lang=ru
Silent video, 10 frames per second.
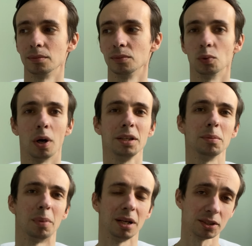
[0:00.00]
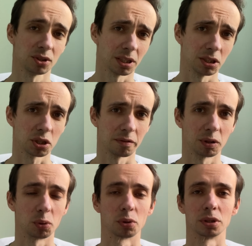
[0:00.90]
ну, они полезны, конечно,
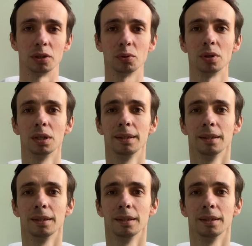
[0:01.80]
волокна, но